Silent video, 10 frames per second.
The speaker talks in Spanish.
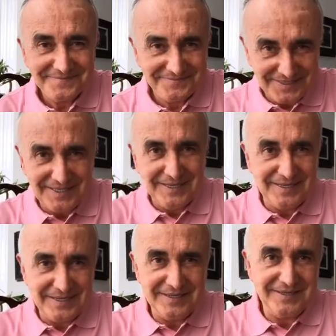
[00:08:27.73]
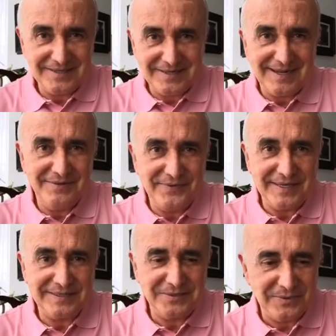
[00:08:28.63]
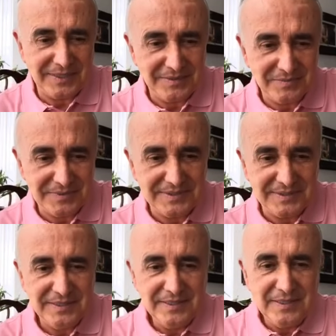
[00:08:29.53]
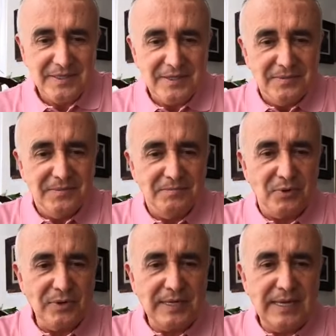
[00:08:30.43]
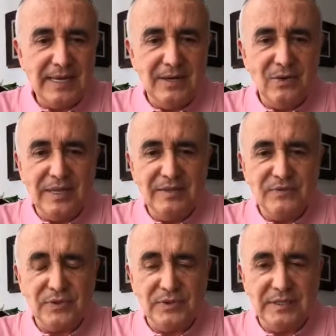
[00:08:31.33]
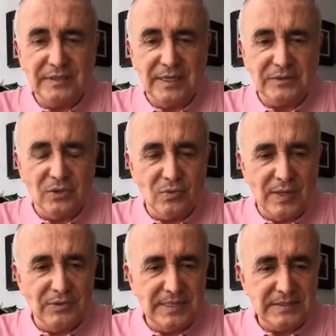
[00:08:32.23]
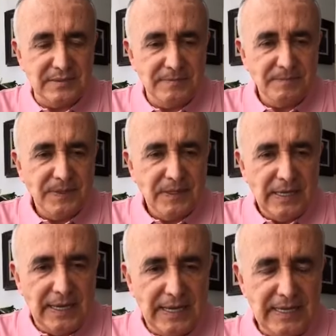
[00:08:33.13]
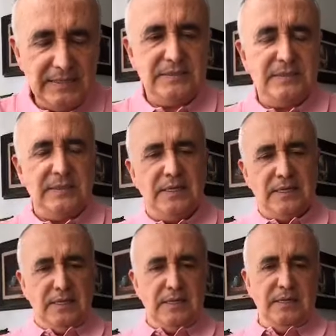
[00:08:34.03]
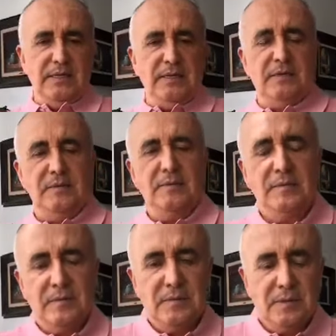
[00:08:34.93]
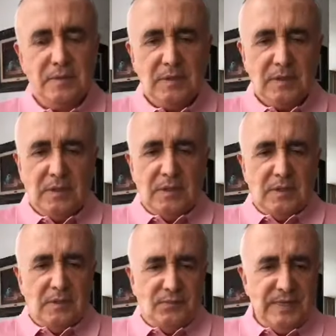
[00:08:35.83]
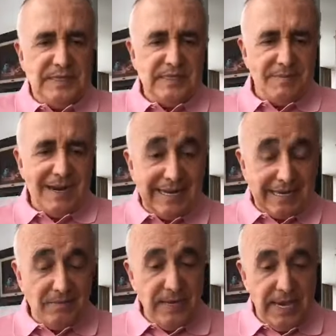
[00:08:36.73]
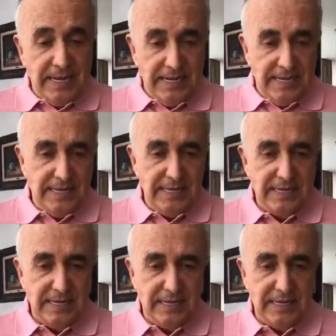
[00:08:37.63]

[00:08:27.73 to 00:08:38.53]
del calificativo que le pusiste. ¿Por qué no hay difusión de Teletón? ¿Cuándo es? Es el fin de semana que viene.